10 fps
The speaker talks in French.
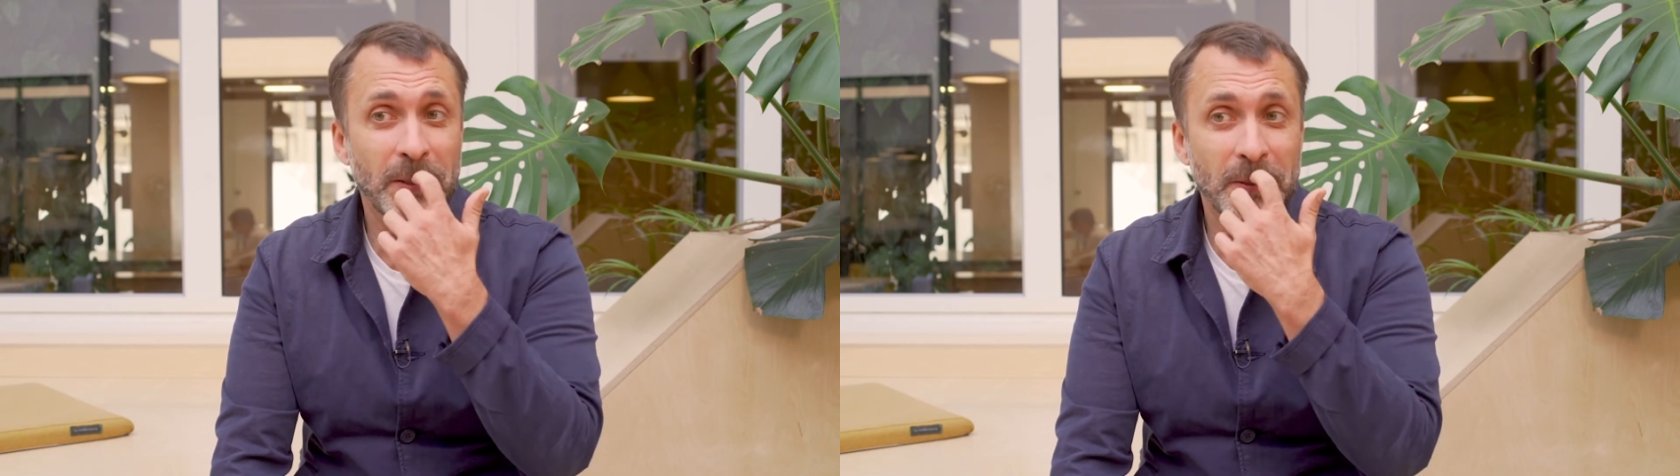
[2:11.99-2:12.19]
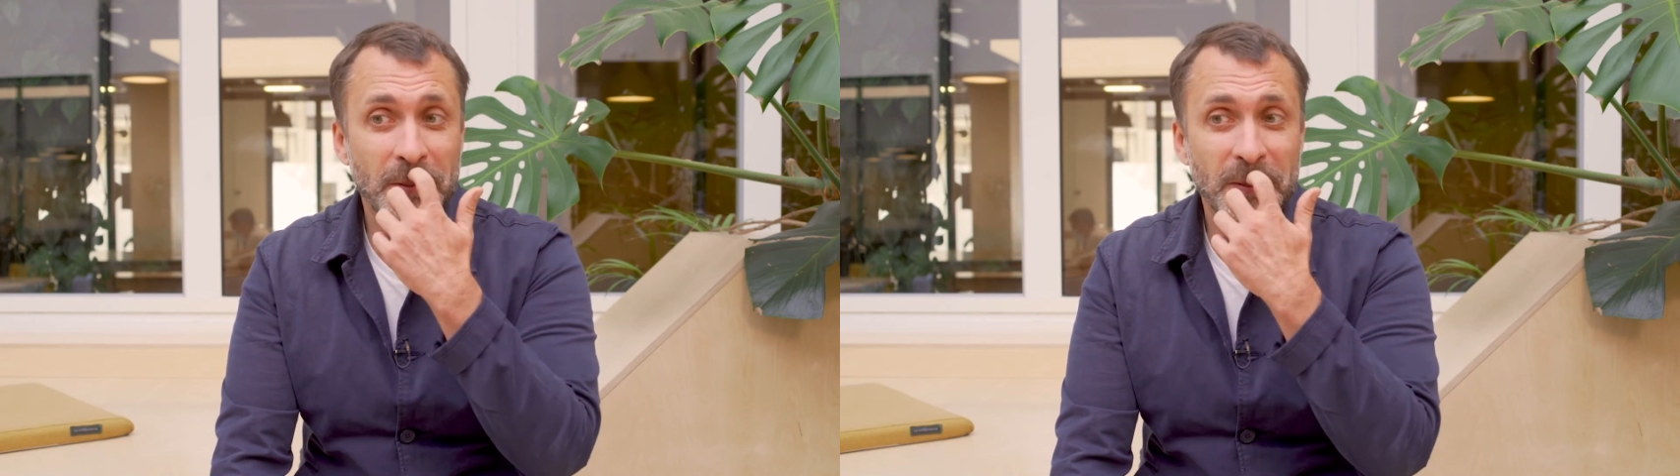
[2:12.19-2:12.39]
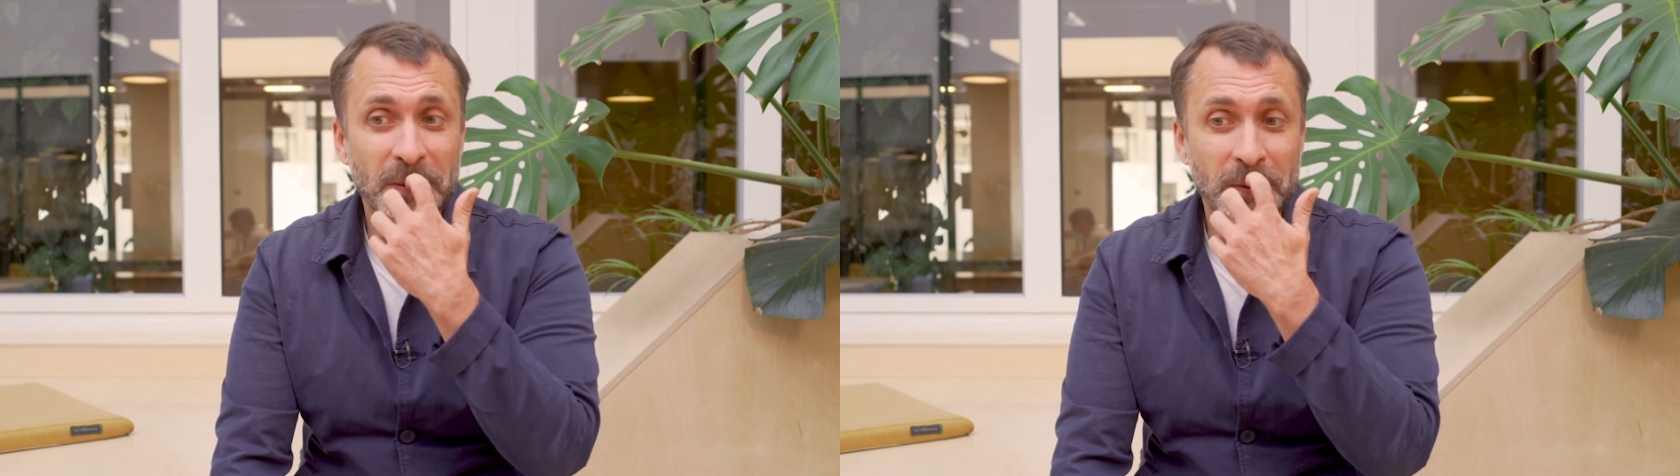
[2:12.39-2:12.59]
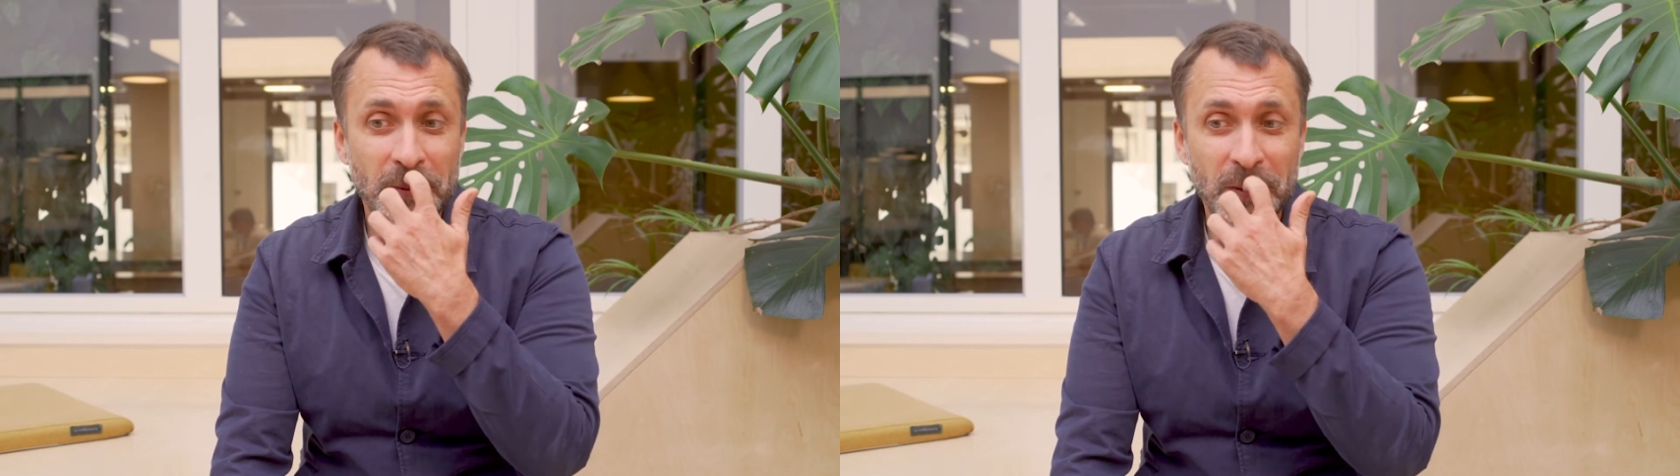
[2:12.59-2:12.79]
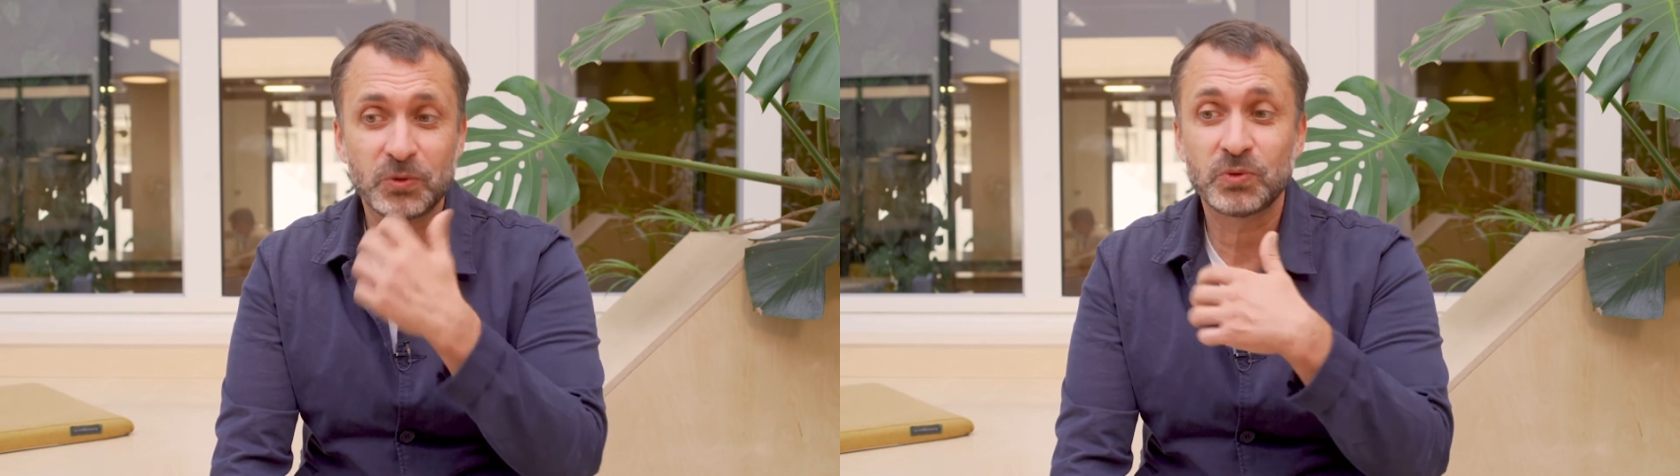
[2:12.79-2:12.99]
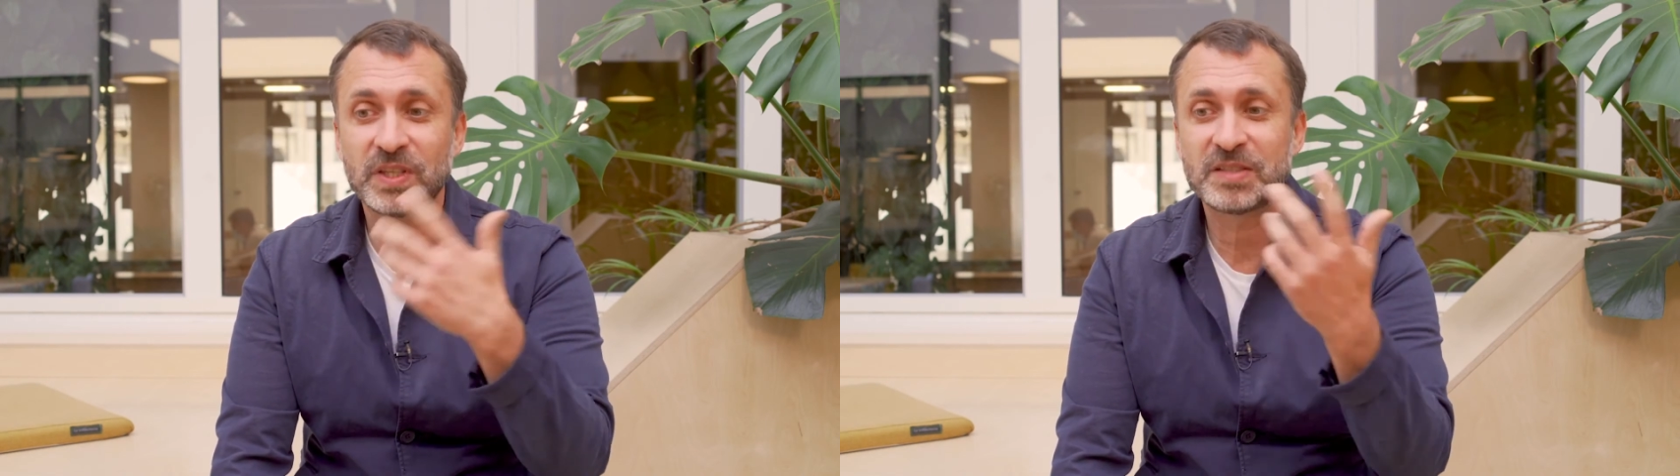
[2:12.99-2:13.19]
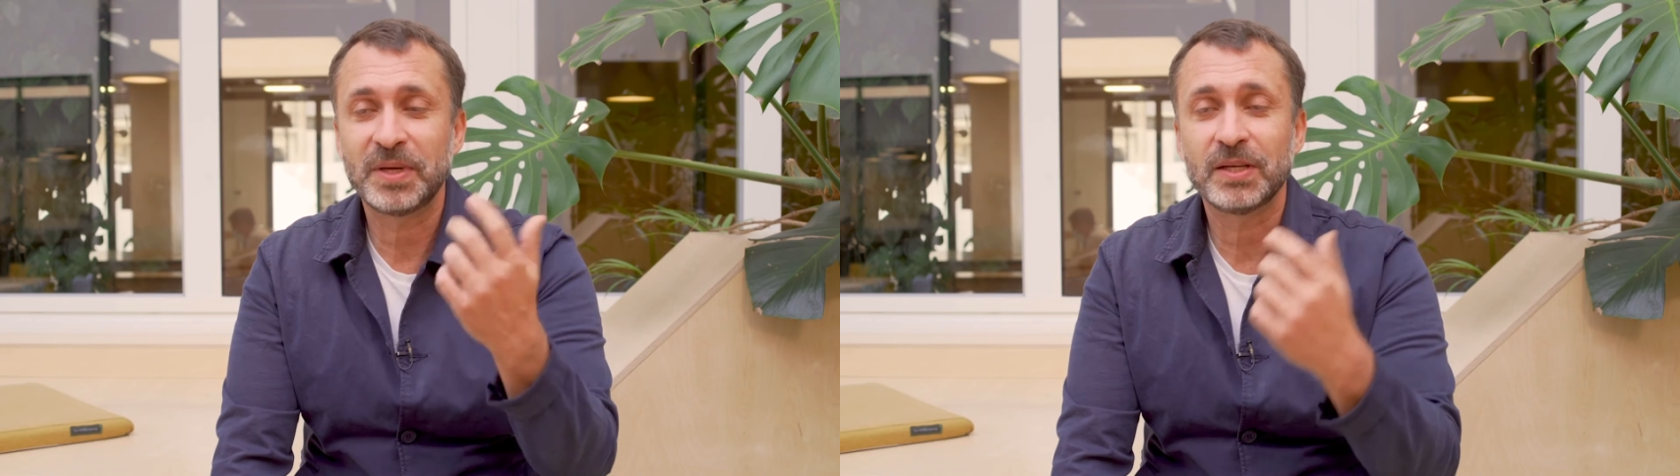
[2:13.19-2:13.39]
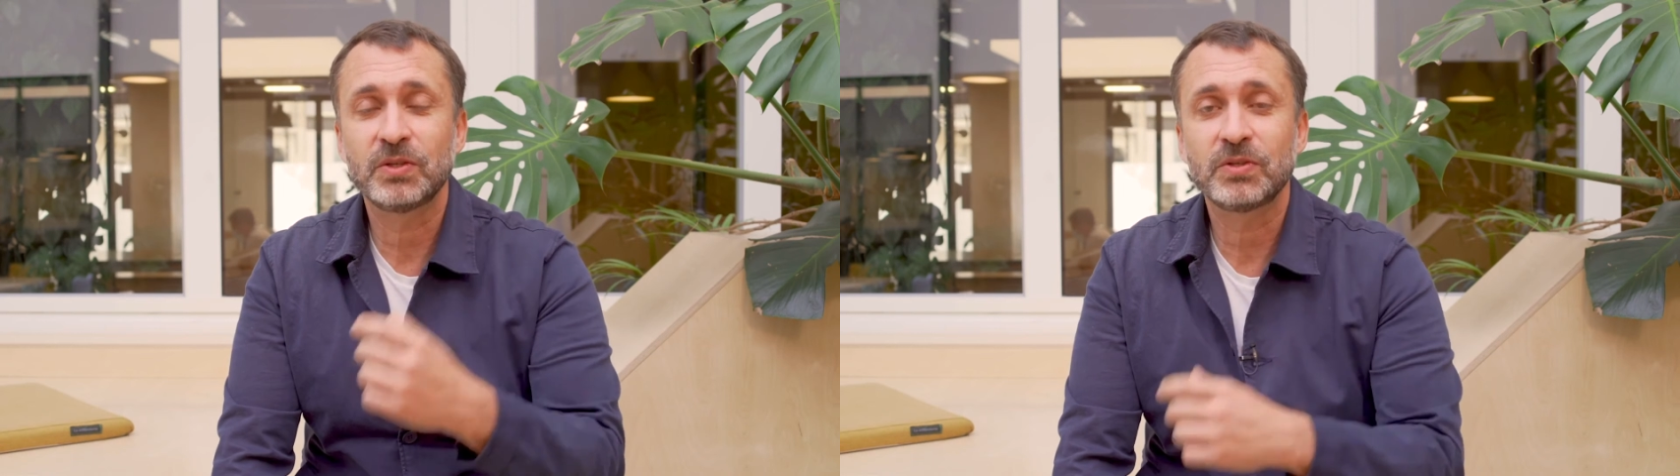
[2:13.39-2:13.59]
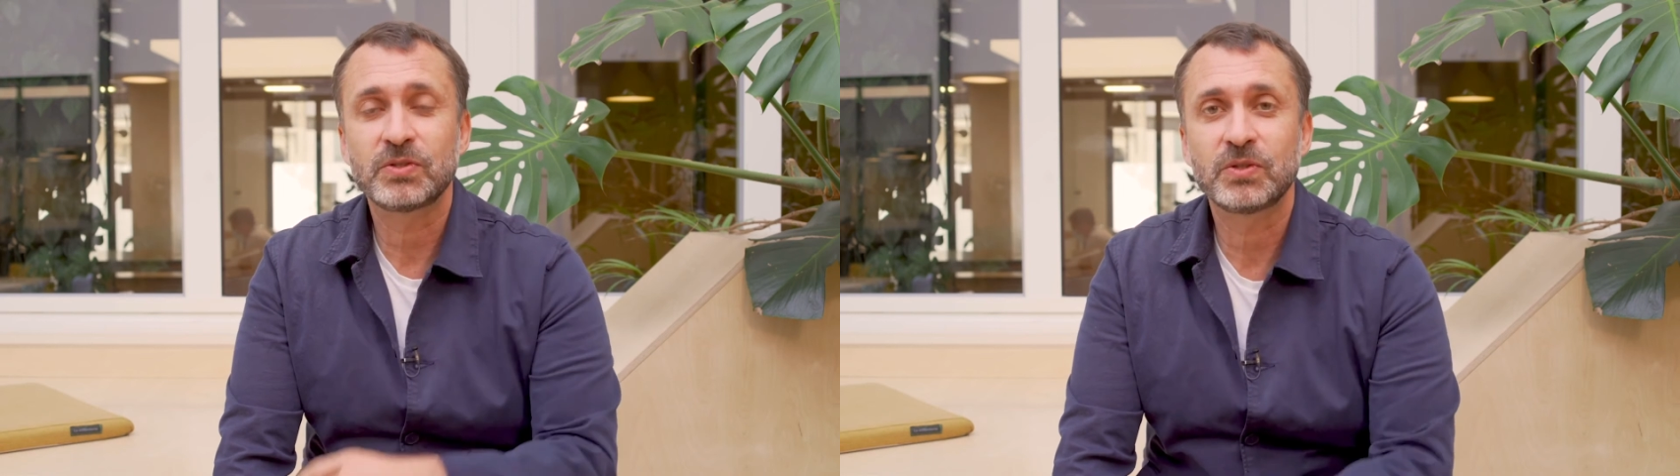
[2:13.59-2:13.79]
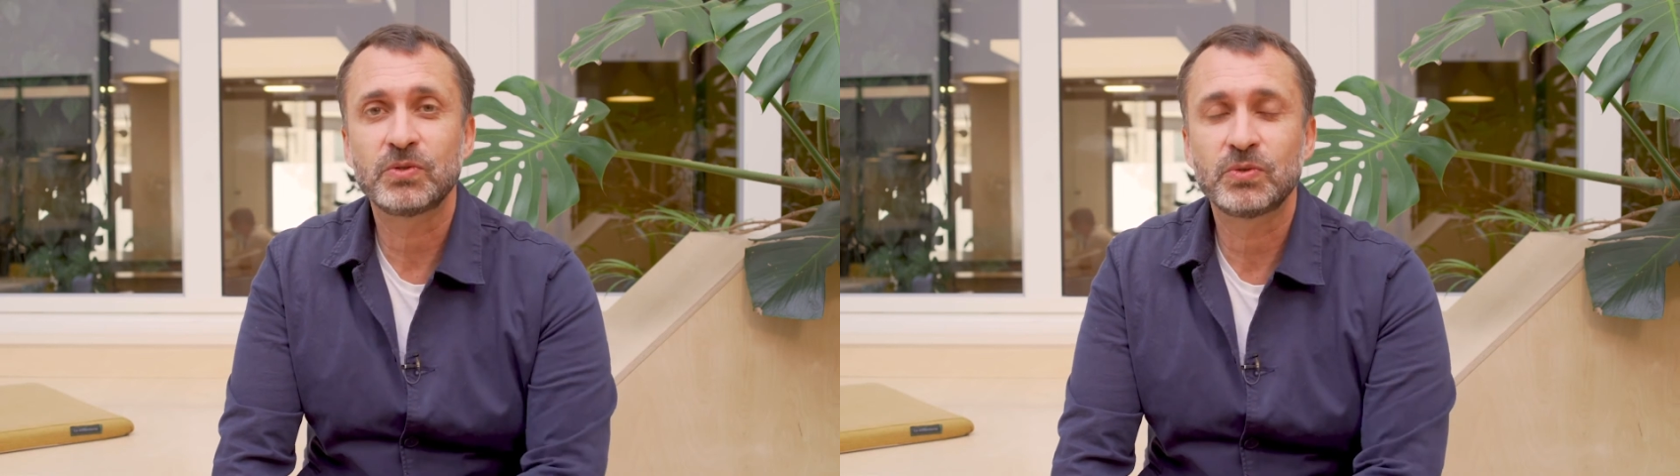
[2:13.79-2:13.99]
un retour
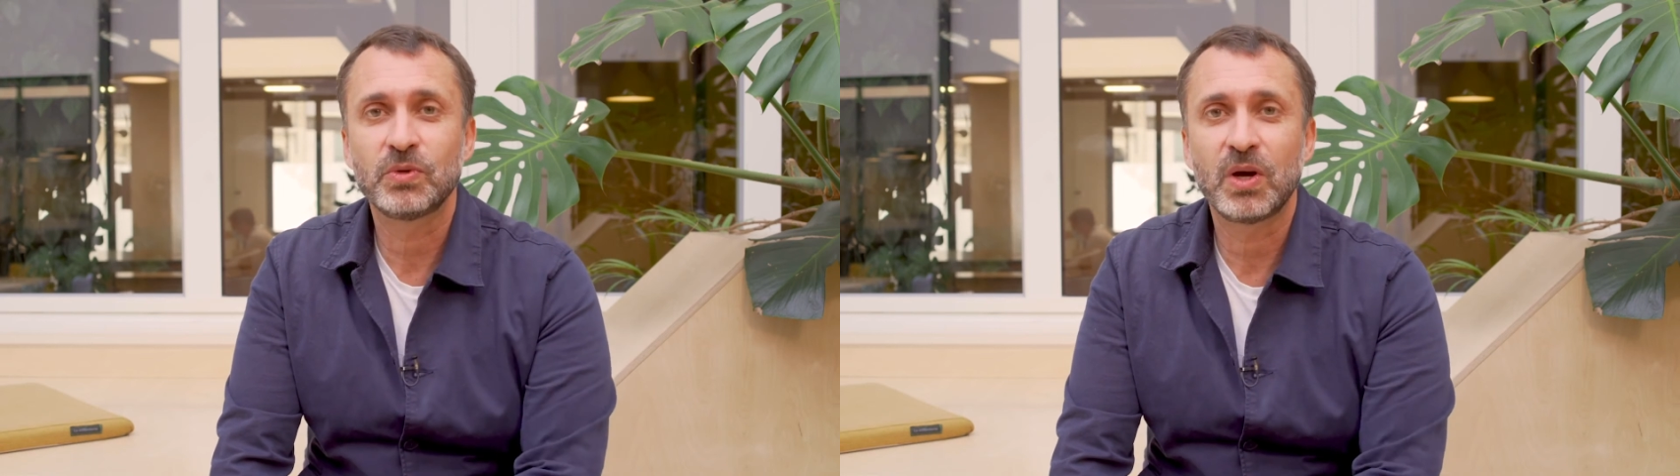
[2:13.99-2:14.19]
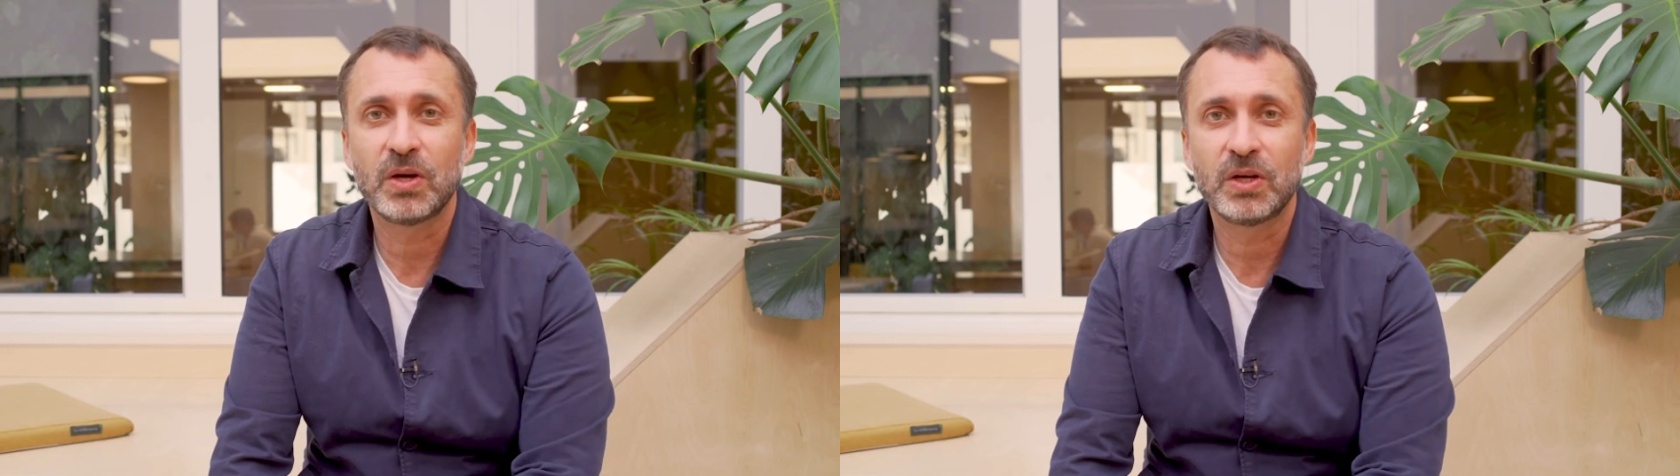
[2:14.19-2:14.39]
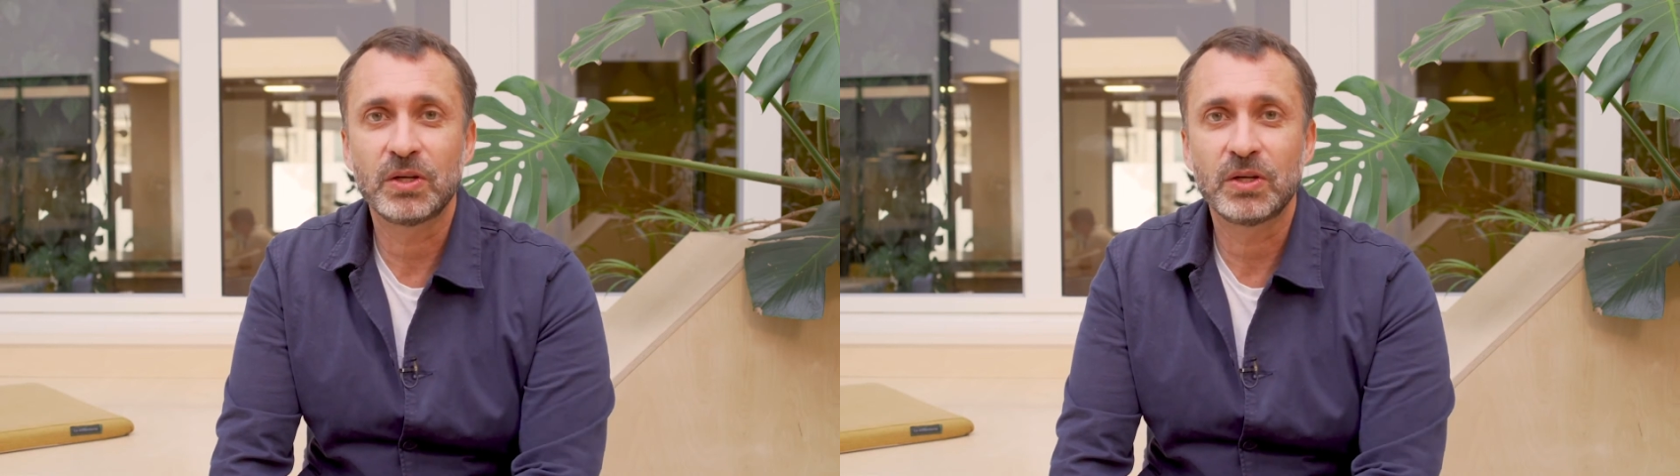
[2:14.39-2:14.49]
d'expérience sur